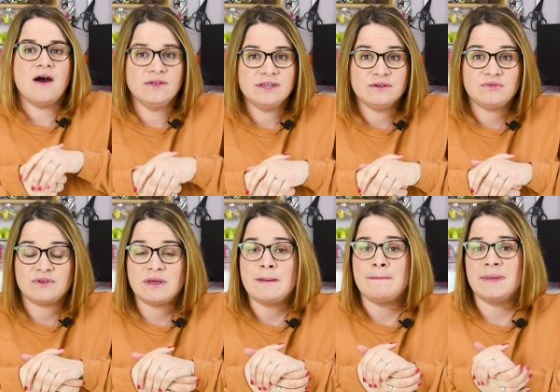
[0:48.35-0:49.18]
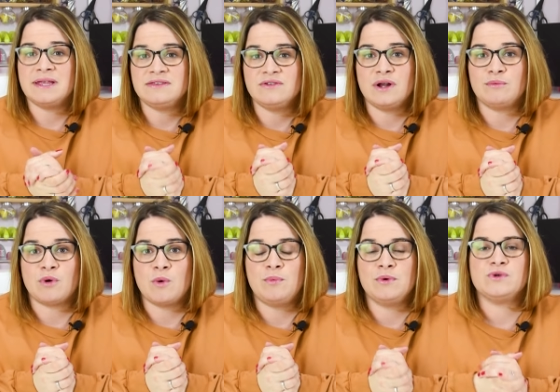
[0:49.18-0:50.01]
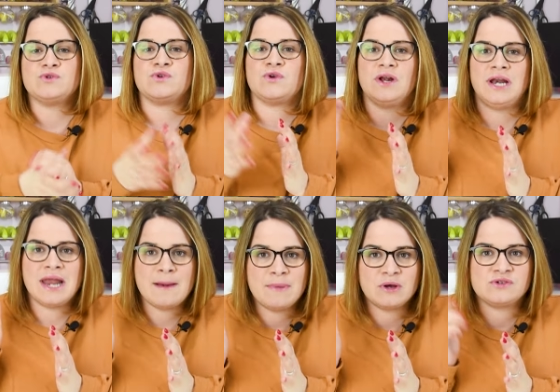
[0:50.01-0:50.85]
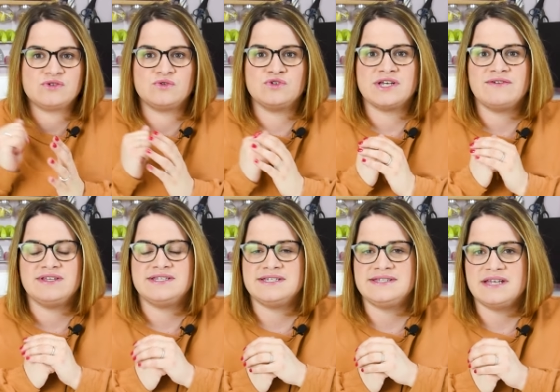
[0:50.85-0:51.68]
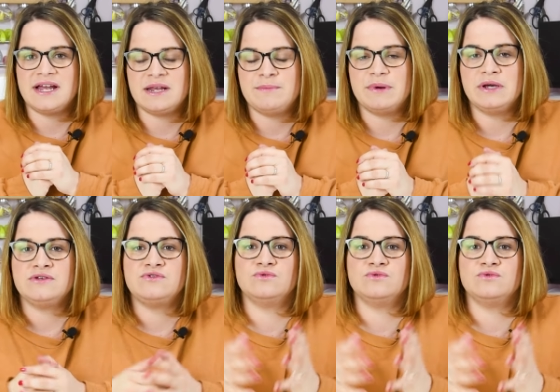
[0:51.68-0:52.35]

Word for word: En effet, maintenant elle propose la box que j'avais testée à l'époque,